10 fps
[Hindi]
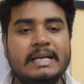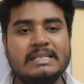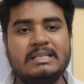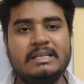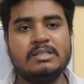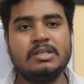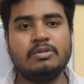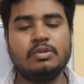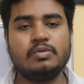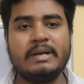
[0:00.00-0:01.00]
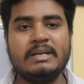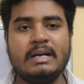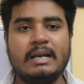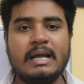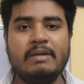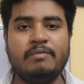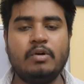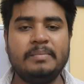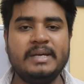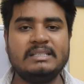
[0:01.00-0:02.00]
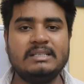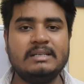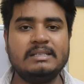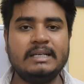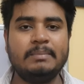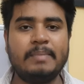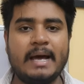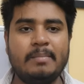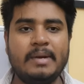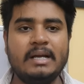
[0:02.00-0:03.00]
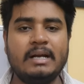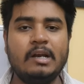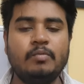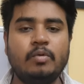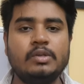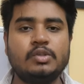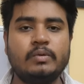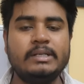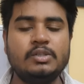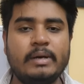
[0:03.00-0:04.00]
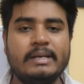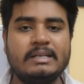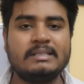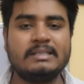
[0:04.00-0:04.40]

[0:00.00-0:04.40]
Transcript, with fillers: टेस्ट सीरीज जिनको ज्वाइन करना है फॉर बीएससी नर्सिंग एंड पैरामेडिकल वो स्टूडेंट ज्वाइन